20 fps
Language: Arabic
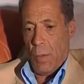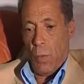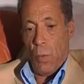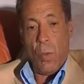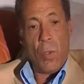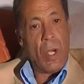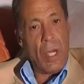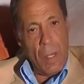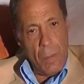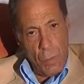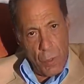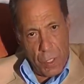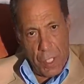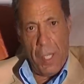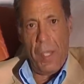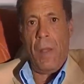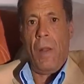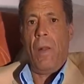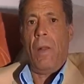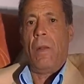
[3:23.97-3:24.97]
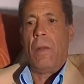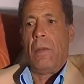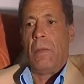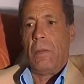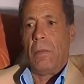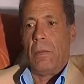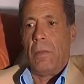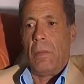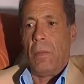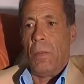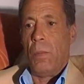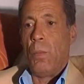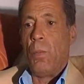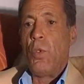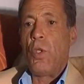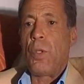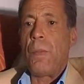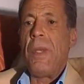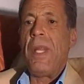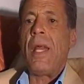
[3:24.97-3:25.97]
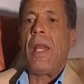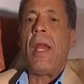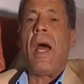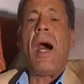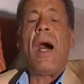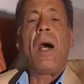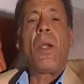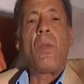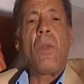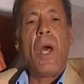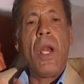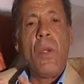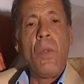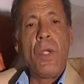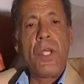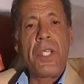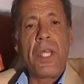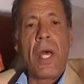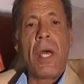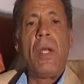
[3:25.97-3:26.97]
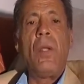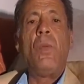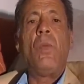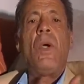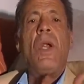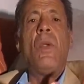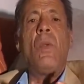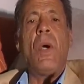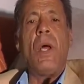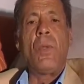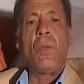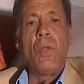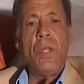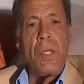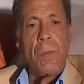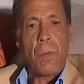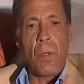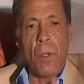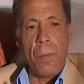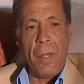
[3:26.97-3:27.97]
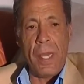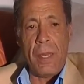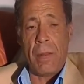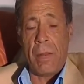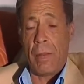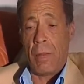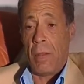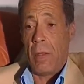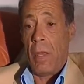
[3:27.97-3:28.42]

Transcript: وكلامه صحيح مش من العار وانه يشتغل وانه عنده دبلومات